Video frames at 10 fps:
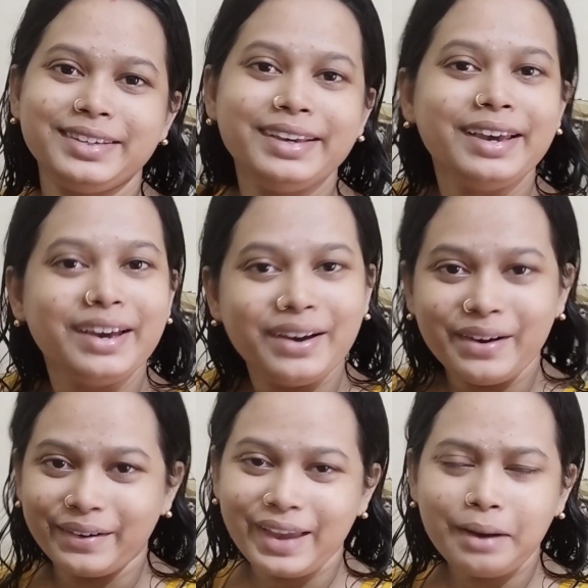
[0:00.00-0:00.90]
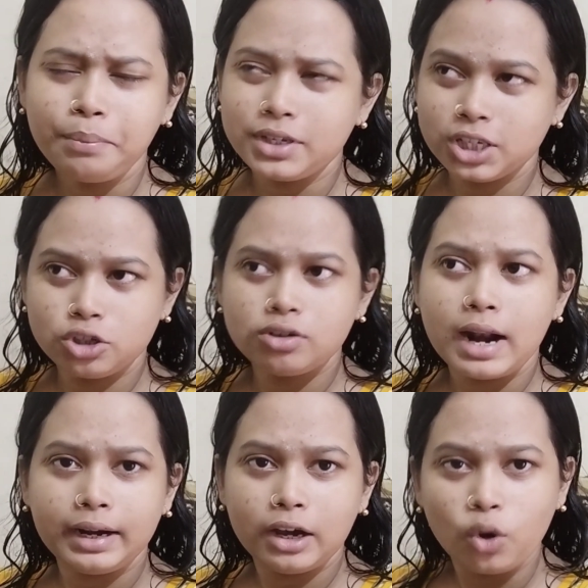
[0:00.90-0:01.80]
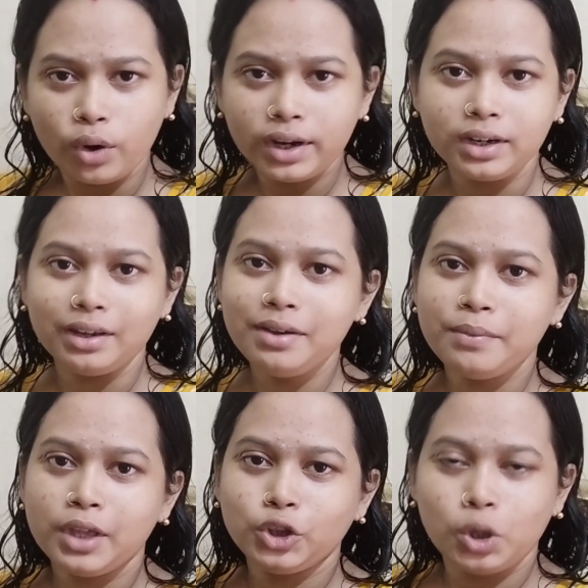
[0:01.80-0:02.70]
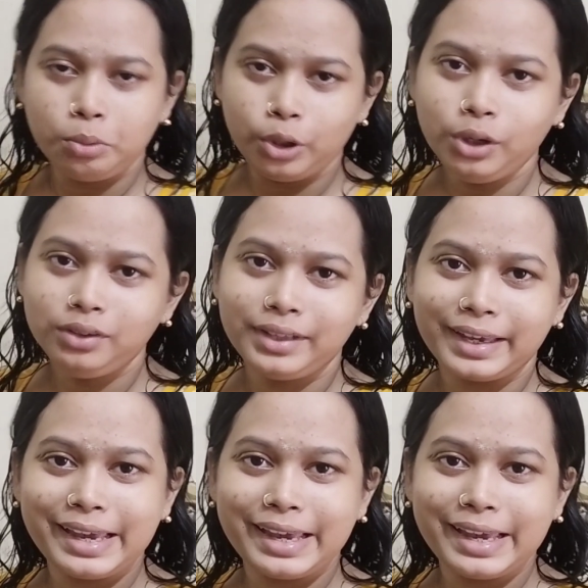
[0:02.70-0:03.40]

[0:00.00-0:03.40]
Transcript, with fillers: ওকে আর বেশি কিছু রান্না করিনি তবুও দেখিয়ে দেবো আমি